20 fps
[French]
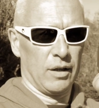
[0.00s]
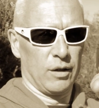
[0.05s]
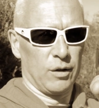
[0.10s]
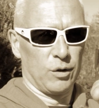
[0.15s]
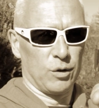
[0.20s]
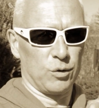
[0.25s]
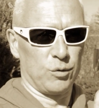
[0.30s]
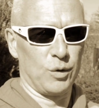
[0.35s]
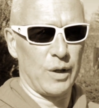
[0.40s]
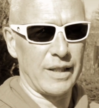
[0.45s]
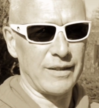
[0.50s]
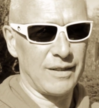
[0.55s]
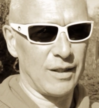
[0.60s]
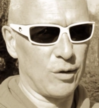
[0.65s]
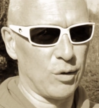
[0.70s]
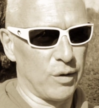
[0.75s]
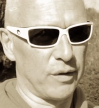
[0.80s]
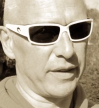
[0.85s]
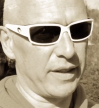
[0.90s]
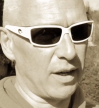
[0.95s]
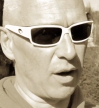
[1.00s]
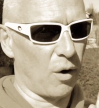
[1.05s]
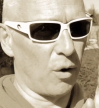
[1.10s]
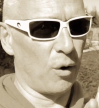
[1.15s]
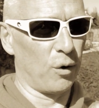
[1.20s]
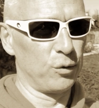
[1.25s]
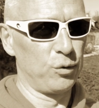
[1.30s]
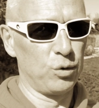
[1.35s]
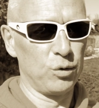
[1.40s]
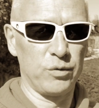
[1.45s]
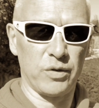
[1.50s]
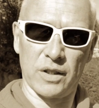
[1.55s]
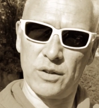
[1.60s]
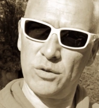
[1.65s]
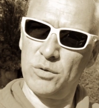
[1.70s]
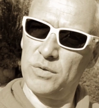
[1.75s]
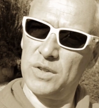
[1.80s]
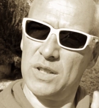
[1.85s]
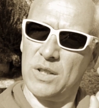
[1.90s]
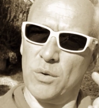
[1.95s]
que je vous laisse découvrir en toute fin
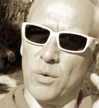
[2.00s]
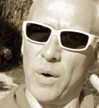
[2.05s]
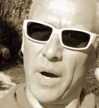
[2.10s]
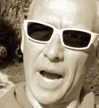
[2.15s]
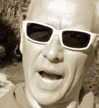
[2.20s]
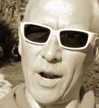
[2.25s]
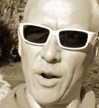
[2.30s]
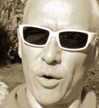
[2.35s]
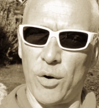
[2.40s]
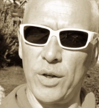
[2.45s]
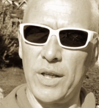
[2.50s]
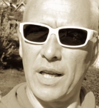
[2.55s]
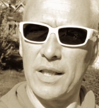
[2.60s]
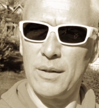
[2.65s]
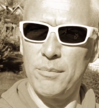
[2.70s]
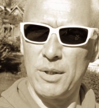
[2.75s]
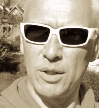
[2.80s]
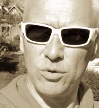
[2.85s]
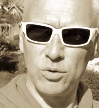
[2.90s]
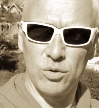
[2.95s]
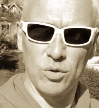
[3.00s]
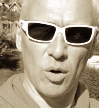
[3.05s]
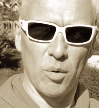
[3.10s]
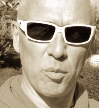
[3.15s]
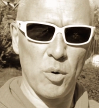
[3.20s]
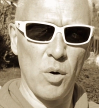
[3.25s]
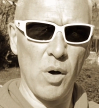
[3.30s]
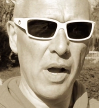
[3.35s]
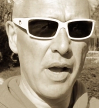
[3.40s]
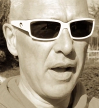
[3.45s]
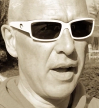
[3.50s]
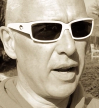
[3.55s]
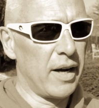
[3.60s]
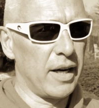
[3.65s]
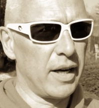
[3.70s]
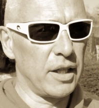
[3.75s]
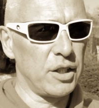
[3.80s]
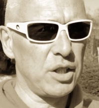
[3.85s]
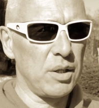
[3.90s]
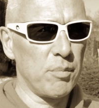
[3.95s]
du vidéo. Alors regardez bien jusqu'au bout,
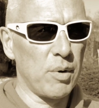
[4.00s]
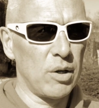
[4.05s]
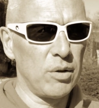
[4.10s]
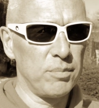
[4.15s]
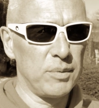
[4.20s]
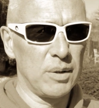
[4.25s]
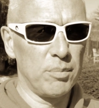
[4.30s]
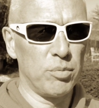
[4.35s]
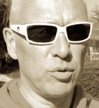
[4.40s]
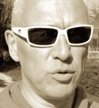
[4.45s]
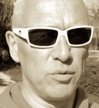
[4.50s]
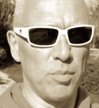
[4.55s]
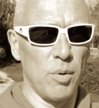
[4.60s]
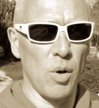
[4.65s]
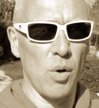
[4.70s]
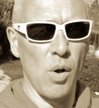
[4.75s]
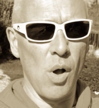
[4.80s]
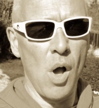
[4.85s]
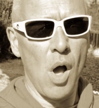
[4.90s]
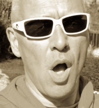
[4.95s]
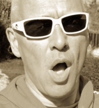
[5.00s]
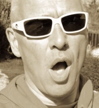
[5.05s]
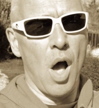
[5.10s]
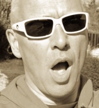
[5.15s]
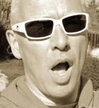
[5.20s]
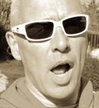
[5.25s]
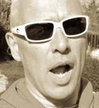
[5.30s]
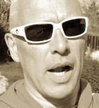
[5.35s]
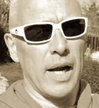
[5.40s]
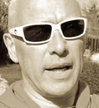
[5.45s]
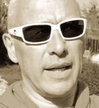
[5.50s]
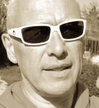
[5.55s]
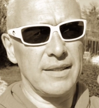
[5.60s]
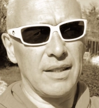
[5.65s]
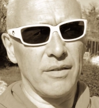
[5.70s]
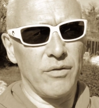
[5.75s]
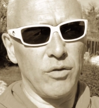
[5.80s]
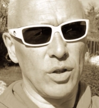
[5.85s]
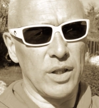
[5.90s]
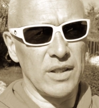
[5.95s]
lâchez-moi le petit pouce bleu,
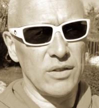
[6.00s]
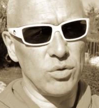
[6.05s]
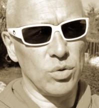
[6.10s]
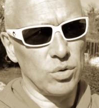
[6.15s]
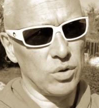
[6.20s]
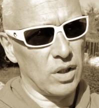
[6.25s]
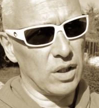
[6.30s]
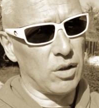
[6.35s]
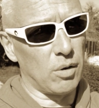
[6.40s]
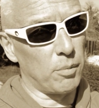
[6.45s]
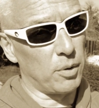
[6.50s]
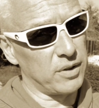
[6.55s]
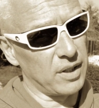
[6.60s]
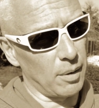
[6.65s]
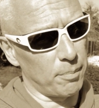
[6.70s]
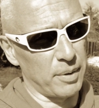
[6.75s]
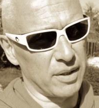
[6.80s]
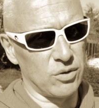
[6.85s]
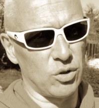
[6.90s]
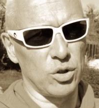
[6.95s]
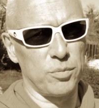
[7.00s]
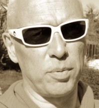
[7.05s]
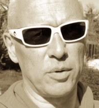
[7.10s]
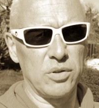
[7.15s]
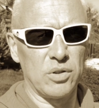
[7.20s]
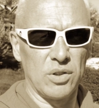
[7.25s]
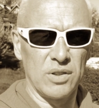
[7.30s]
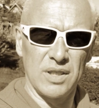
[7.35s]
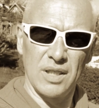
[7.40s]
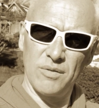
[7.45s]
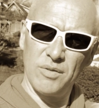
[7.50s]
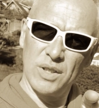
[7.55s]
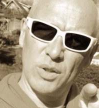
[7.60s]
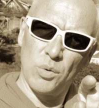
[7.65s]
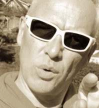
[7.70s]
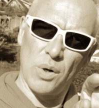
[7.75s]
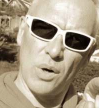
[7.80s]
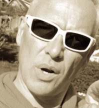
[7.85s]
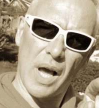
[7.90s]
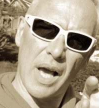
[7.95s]
laissez vos questions dans les commentaires parce que je pense que cette
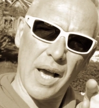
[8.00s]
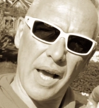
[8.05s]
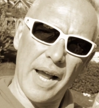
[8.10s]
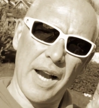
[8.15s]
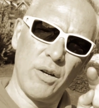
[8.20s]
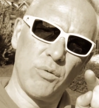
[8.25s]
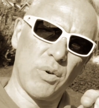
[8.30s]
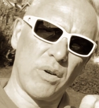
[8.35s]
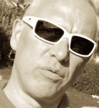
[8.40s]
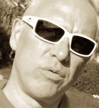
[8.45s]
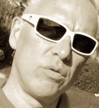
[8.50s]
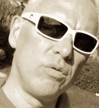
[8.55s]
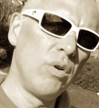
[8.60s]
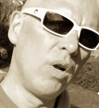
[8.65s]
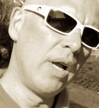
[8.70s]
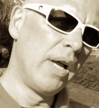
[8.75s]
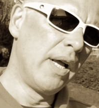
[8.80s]
vidéo-là, elle doit vous